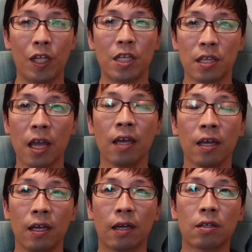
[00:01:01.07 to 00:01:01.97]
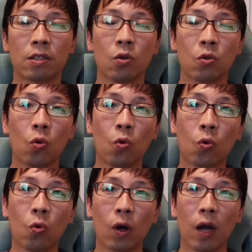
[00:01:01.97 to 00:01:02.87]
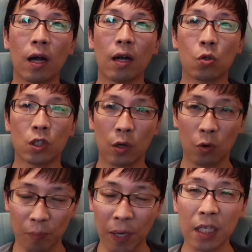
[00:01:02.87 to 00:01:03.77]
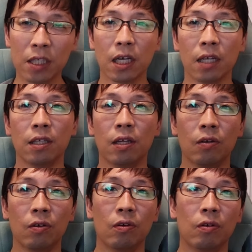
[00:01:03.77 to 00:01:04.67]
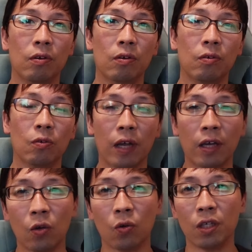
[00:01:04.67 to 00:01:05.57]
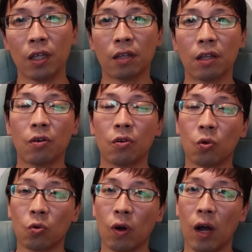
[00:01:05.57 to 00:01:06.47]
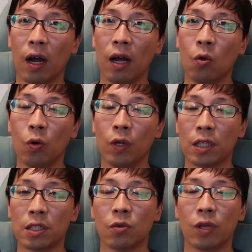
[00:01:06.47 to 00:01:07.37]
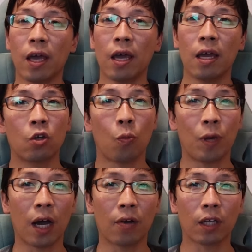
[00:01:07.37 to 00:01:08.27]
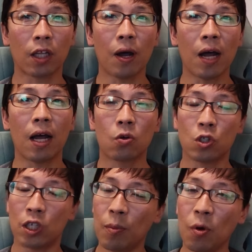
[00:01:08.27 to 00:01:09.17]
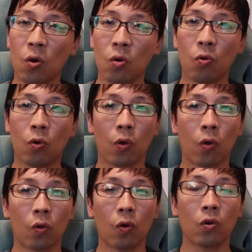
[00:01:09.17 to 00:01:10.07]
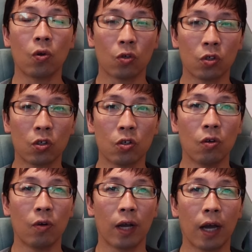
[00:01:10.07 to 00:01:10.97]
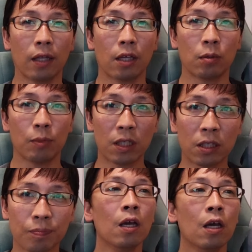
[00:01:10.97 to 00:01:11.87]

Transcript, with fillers: ですね。X の投稿がこちらのメインチャンネルの内容になってくることが多いですので、興味がある方はこちらもフォローのほどよろしくお願いいたします。